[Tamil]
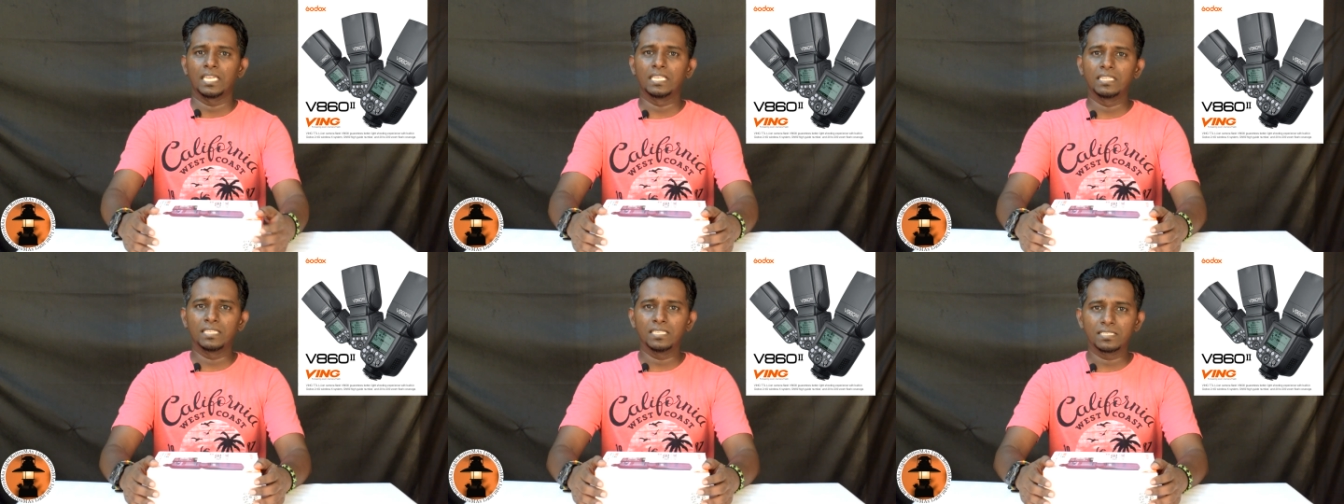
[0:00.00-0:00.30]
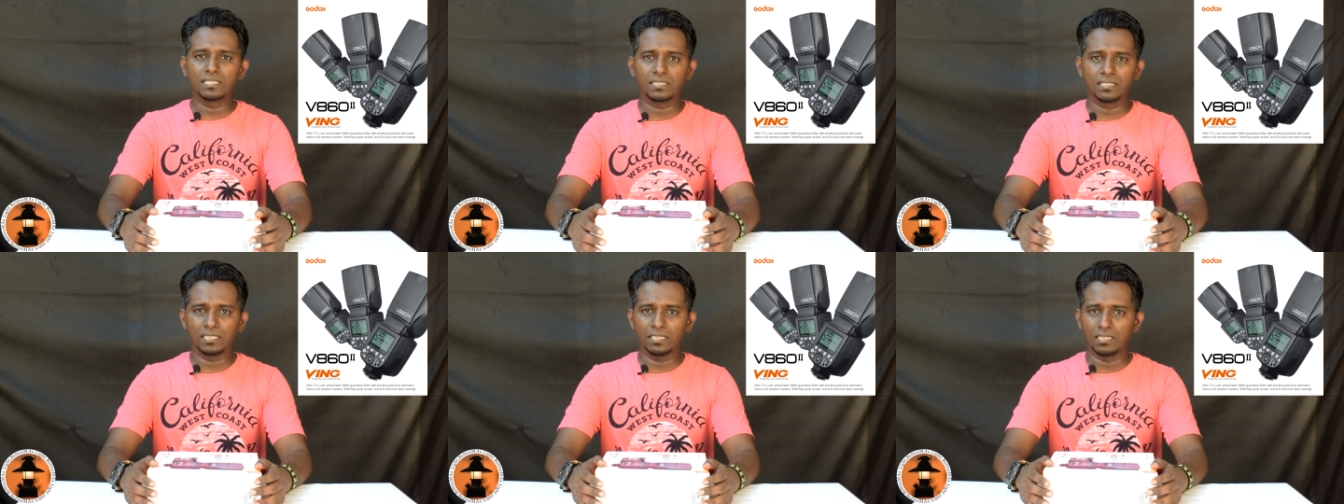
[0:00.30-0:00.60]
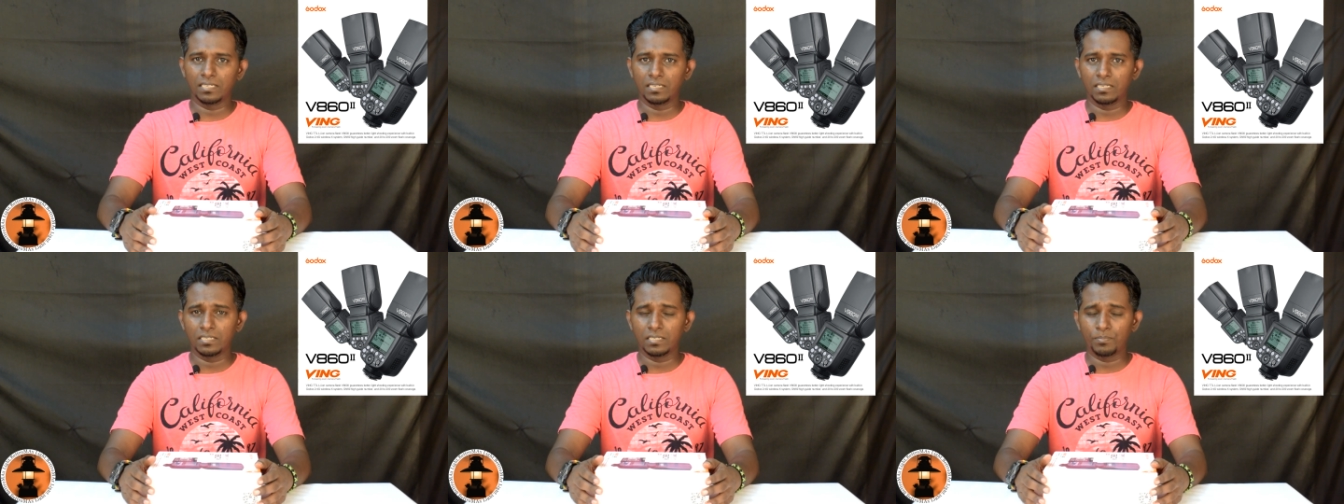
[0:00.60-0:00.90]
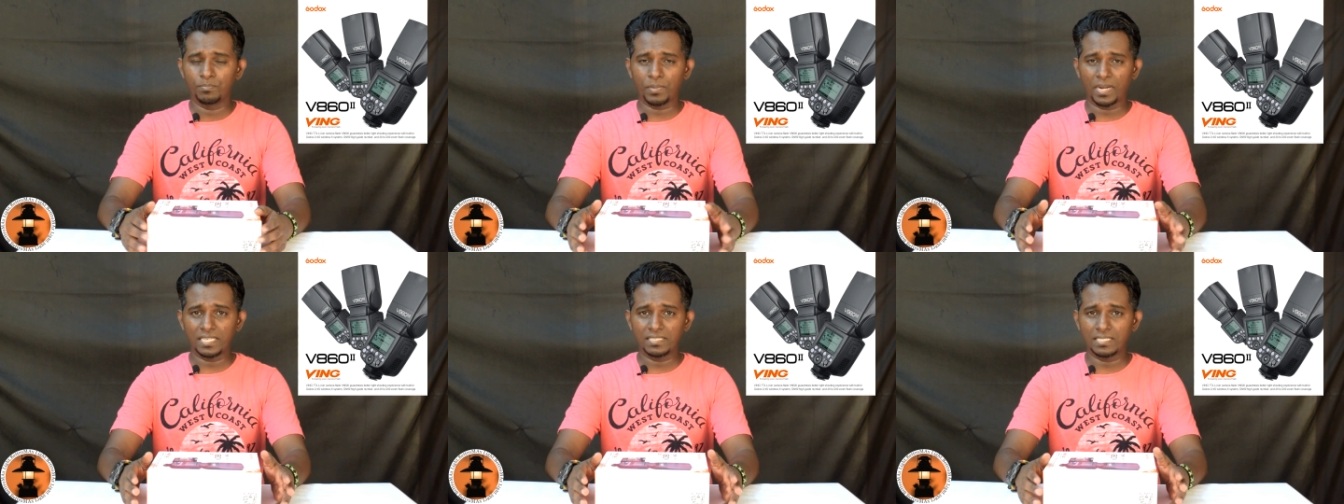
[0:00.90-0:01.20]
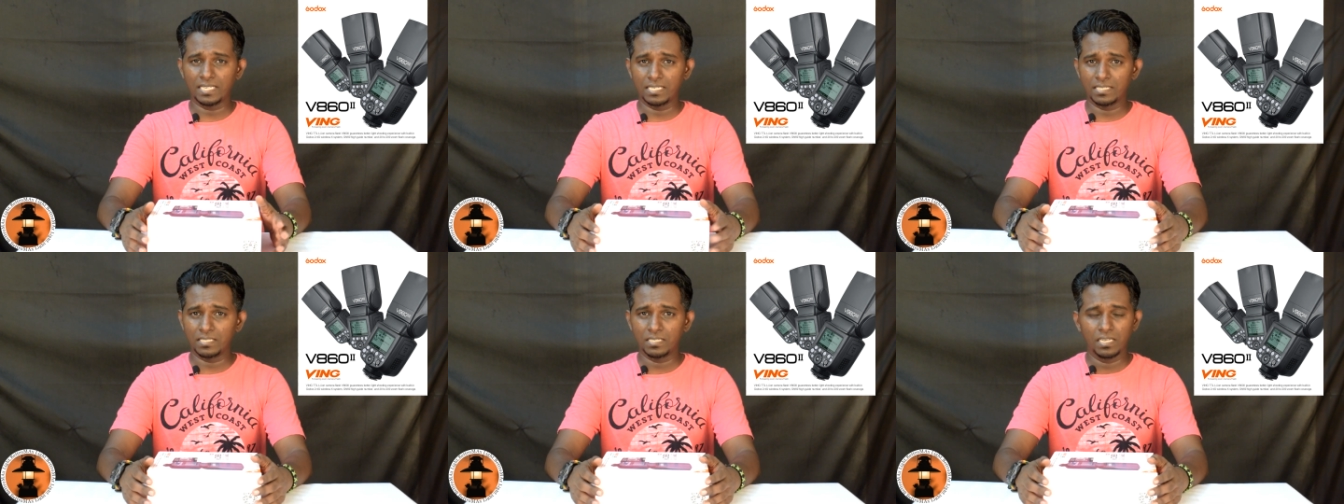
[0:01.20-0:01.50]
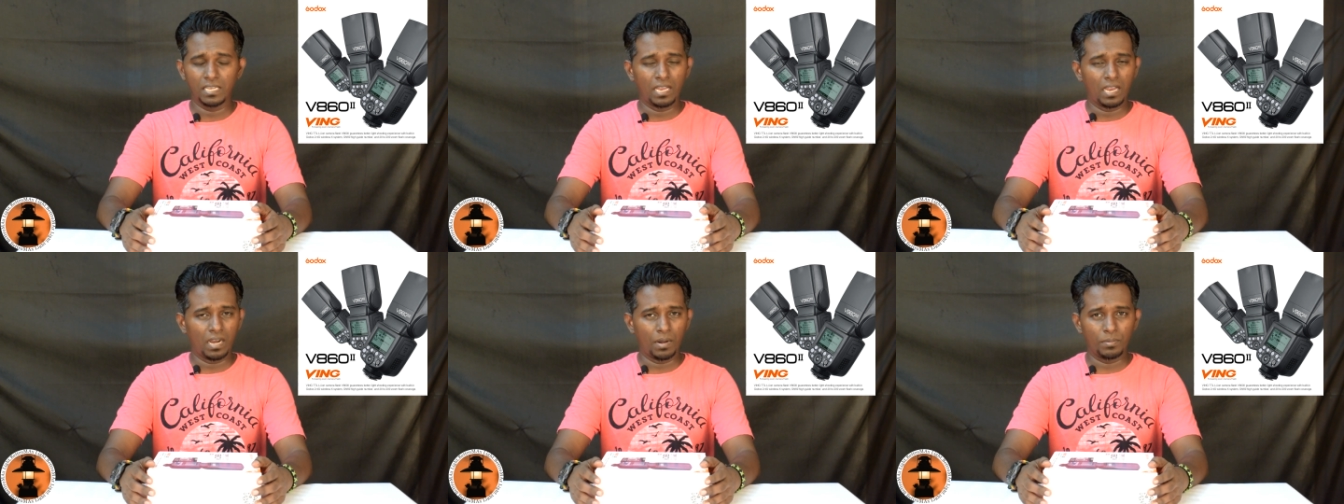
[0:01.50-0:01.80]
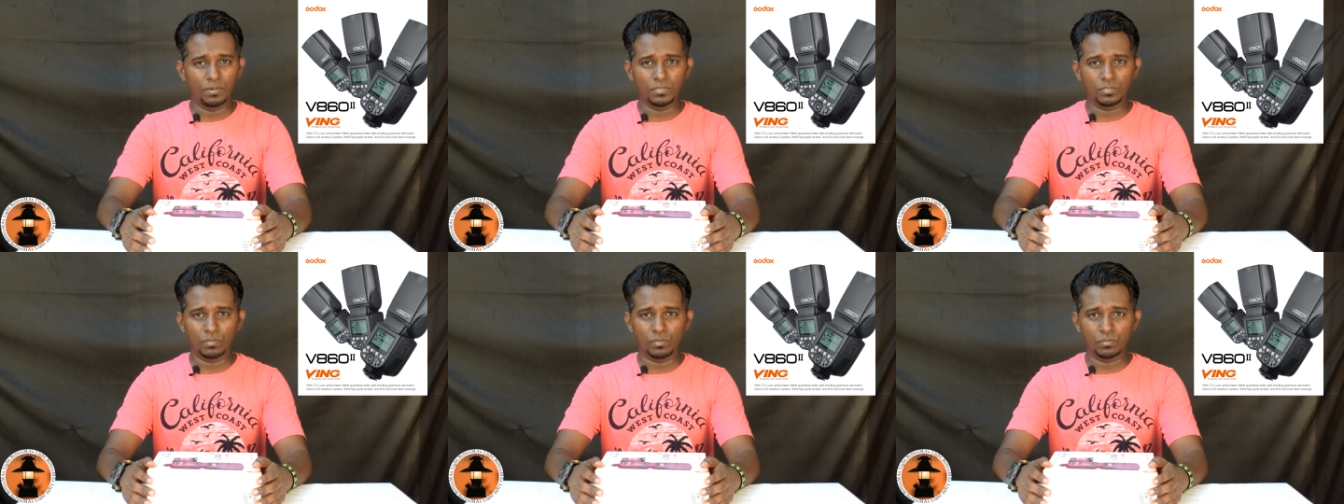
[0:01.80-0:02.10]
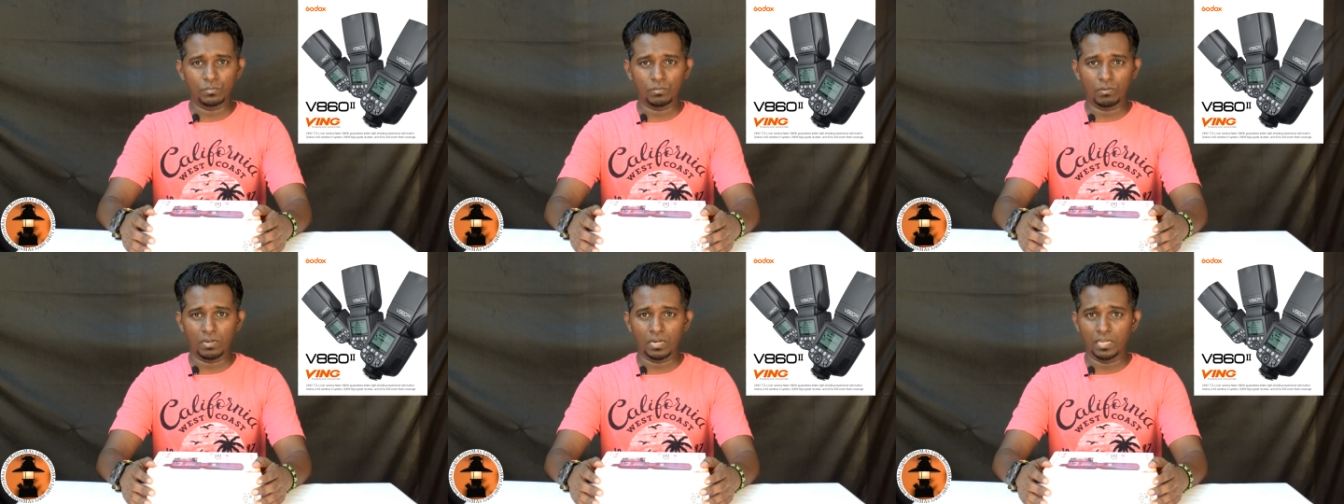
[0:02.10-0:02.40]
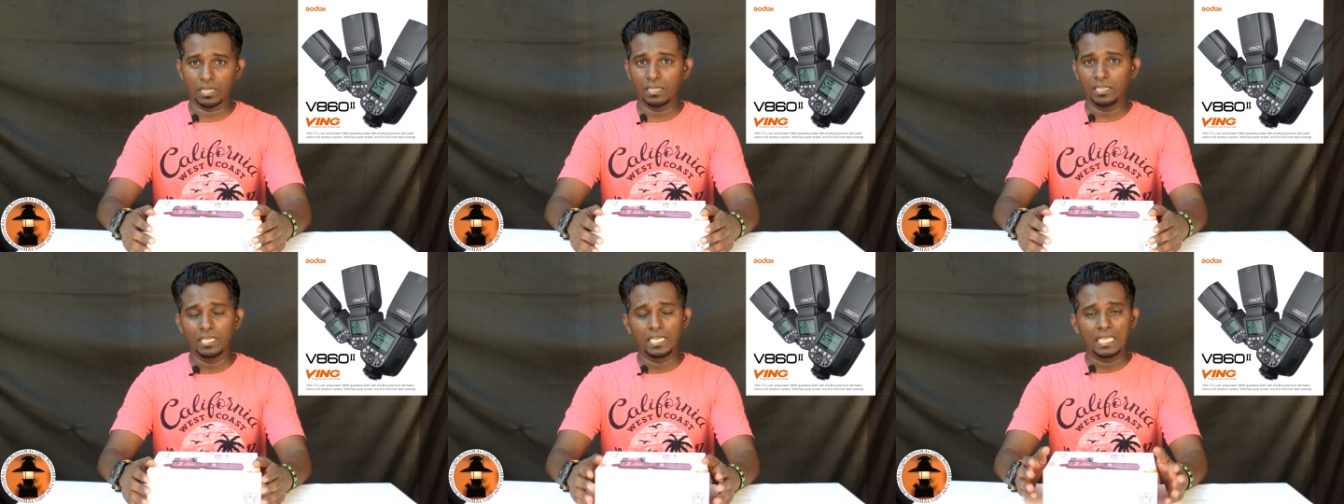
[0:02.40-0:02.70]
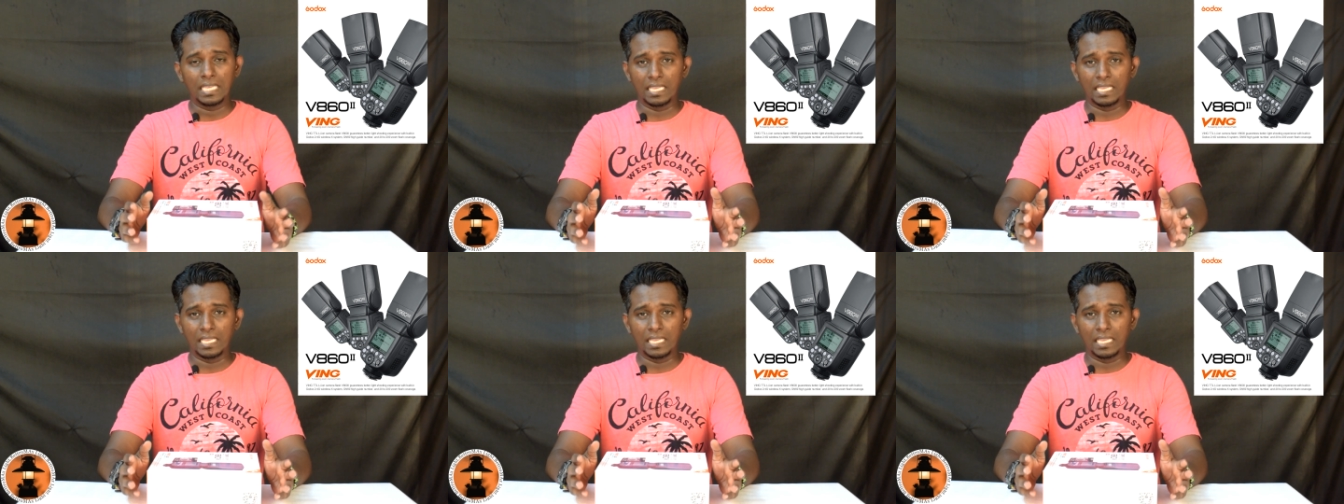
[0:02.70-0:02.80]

இன் திஸ் ப்ரைஸ் ரேஞ்ச் அப்படின்னு சொல்லி சொல்கிறாங்க